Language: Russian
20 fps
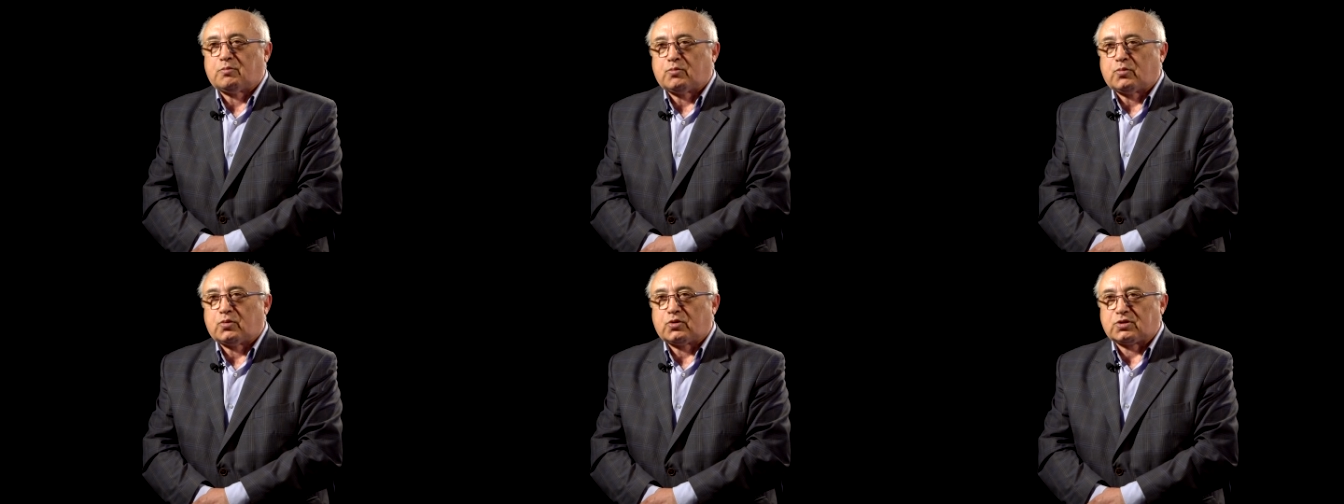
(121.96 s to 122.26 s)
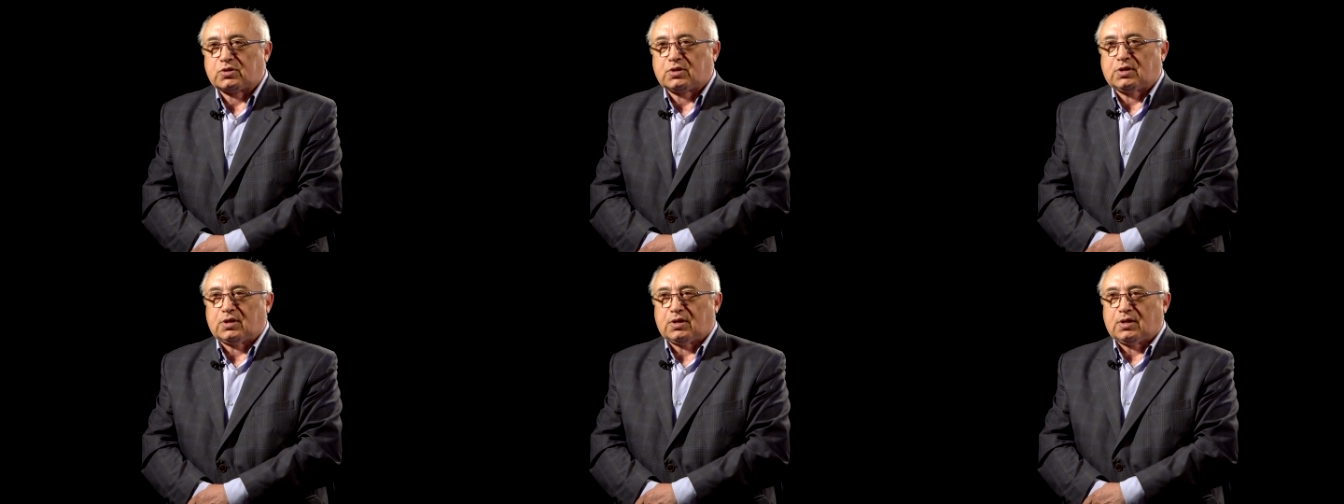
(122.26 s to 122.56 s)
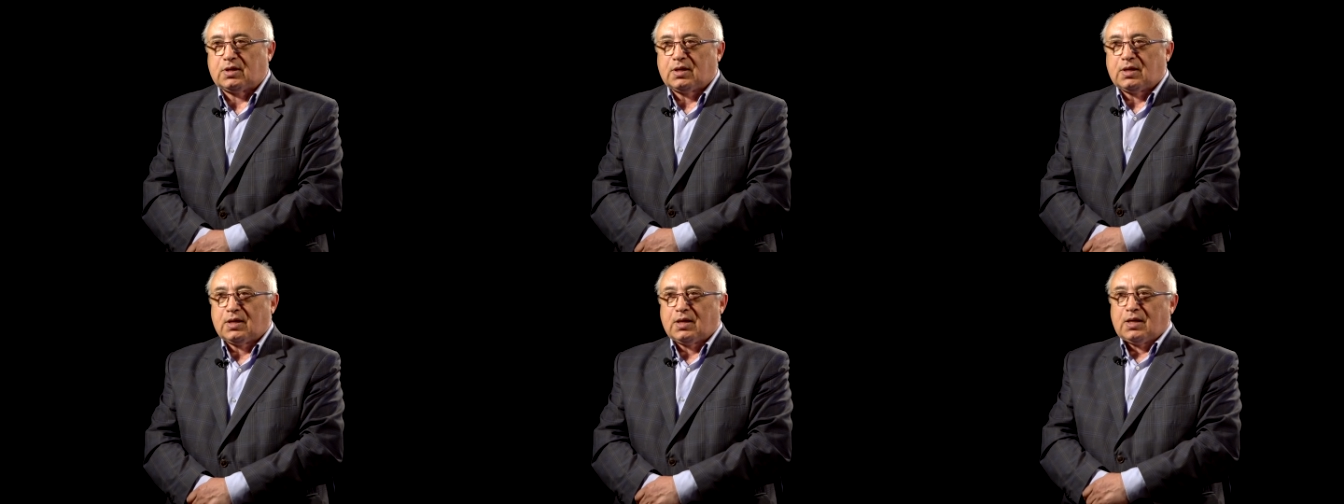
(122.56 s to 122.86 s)

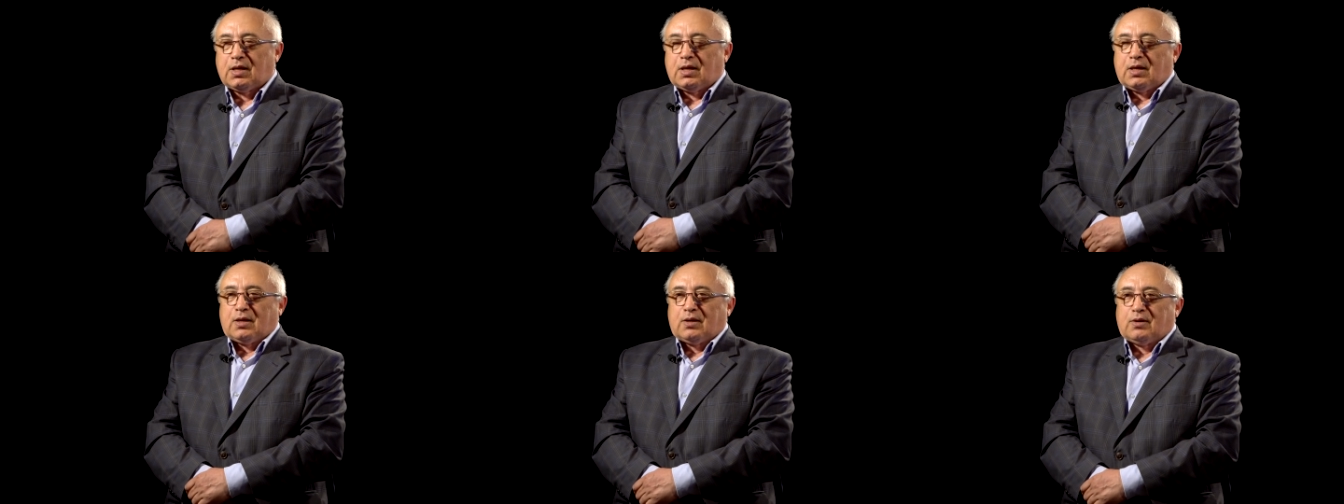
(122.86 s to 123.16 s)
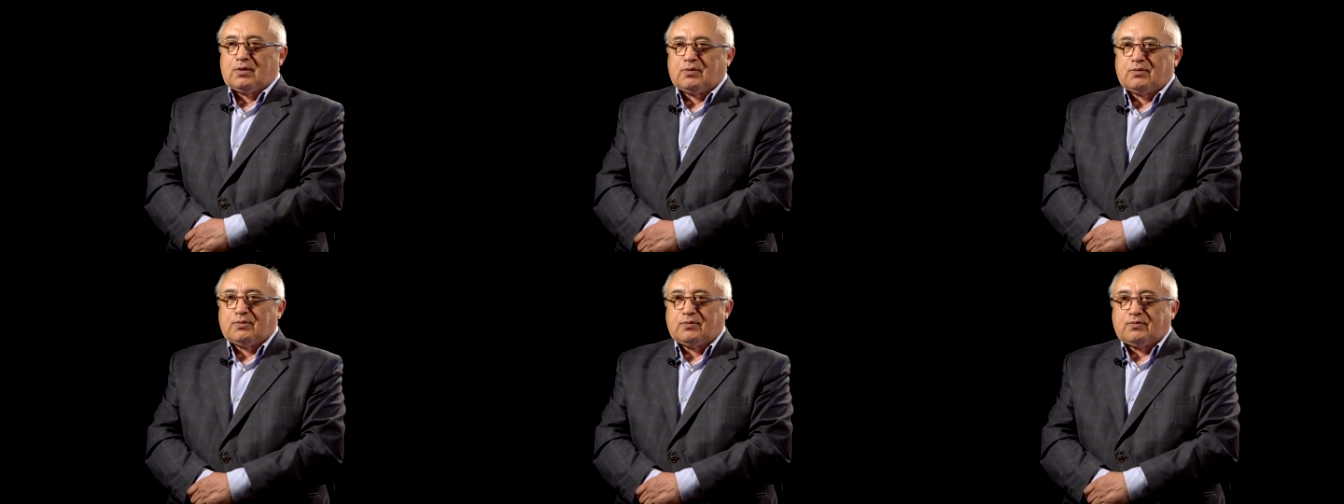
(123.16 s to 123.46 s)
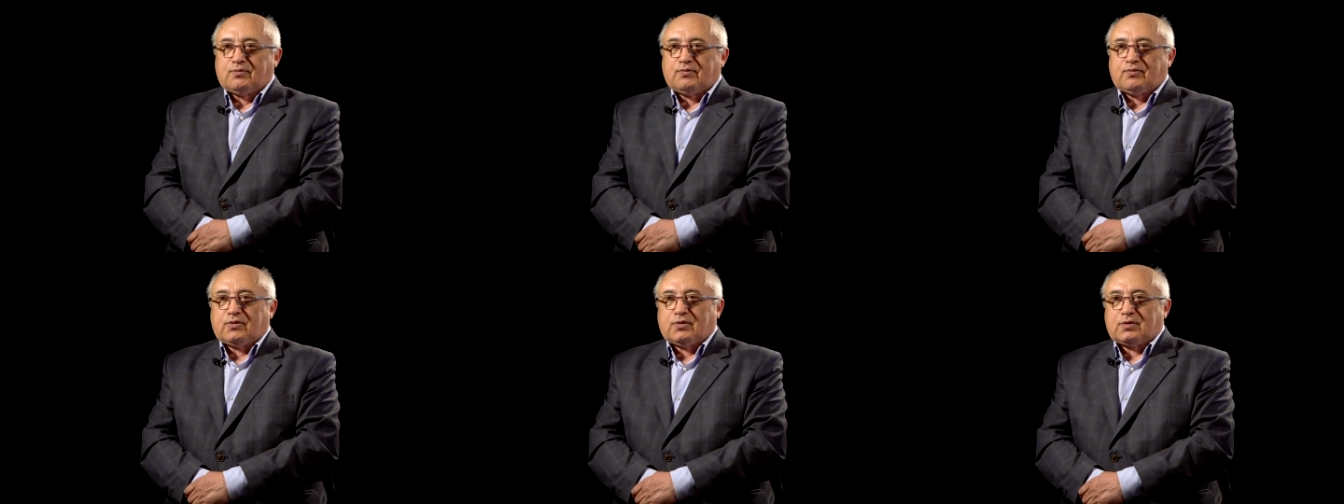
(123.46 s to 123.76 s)
мозга, э,
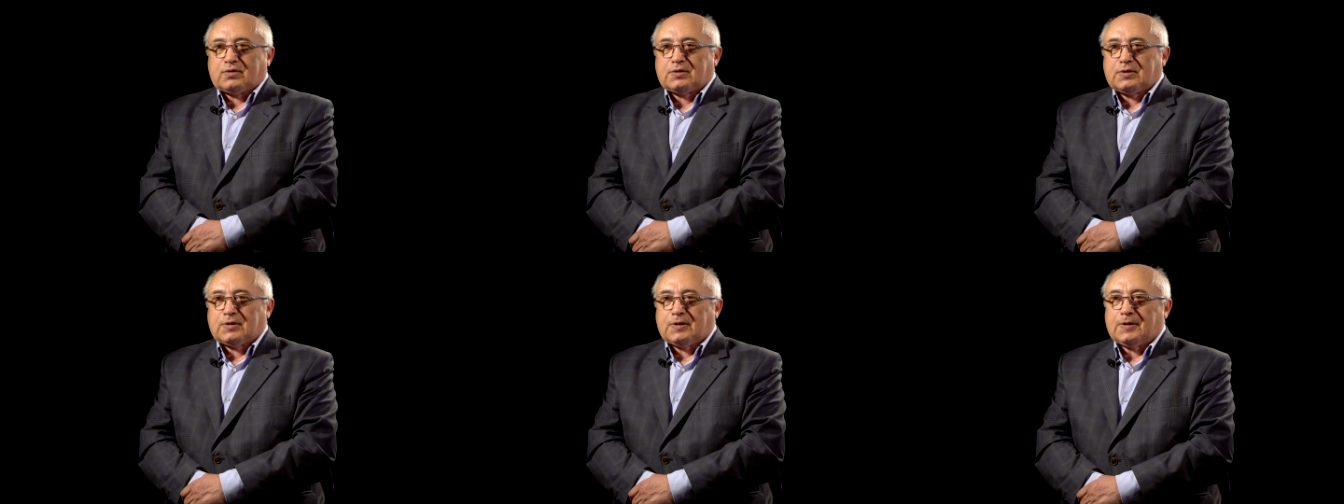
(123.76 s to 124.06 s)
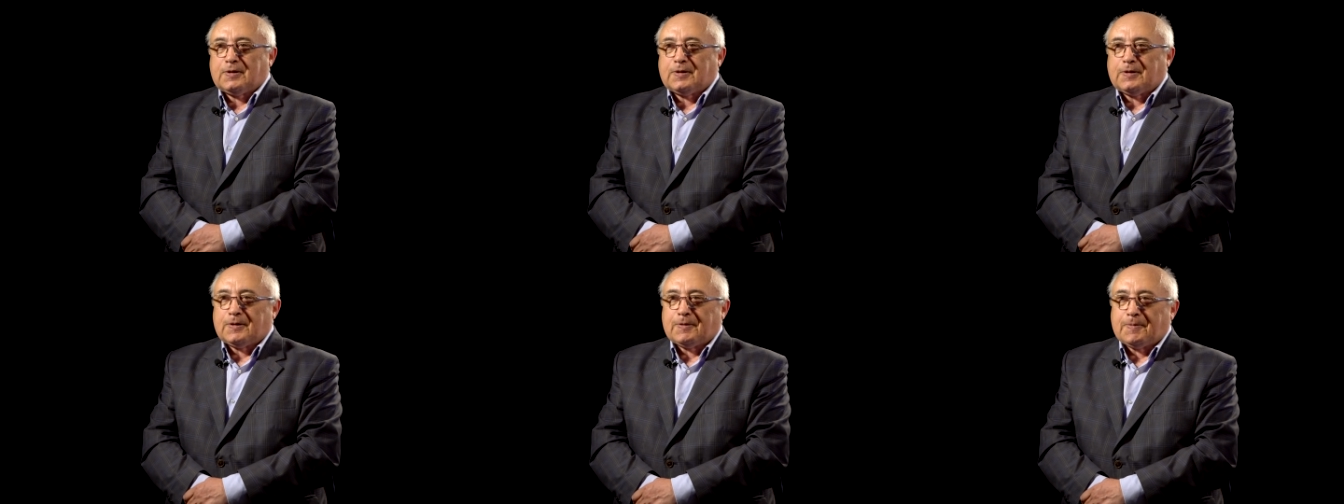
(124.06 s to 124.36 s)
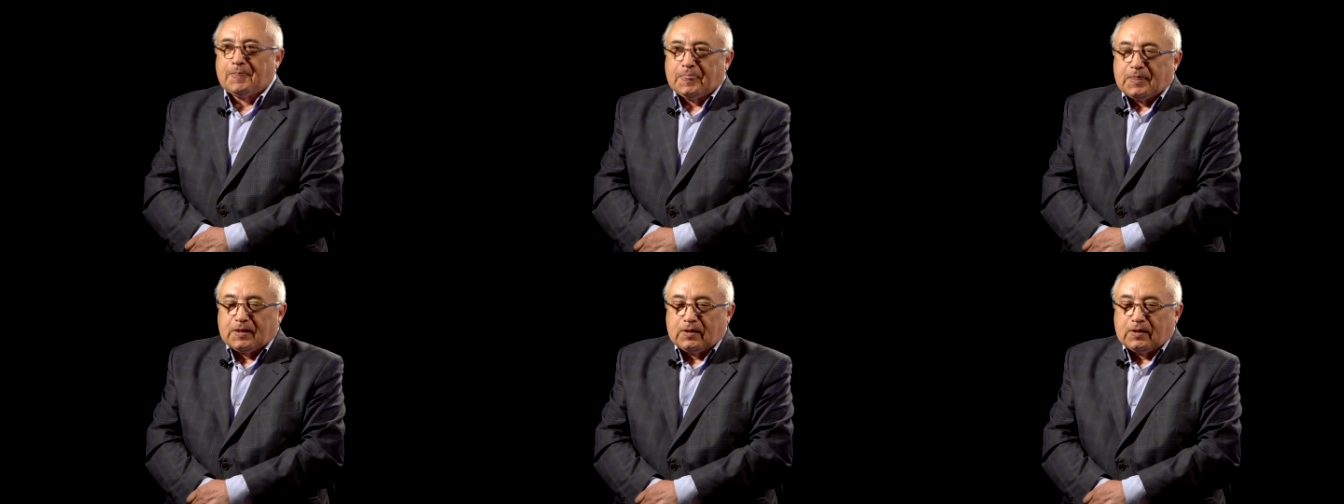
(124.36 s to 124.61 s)
вот, э,